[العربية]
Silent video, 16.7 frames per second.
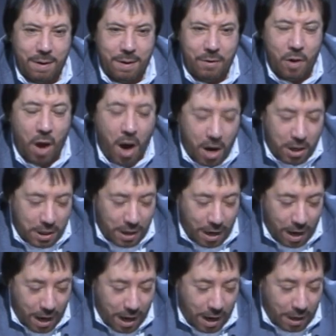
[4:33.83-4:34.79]
ناكل
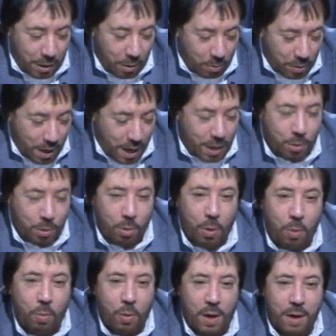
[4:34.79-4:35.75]
انا وياك
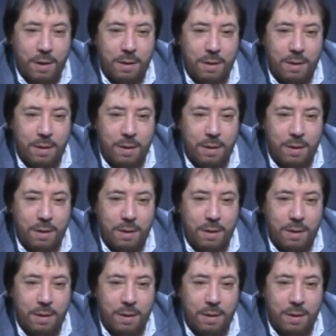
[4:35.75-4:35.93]
وهو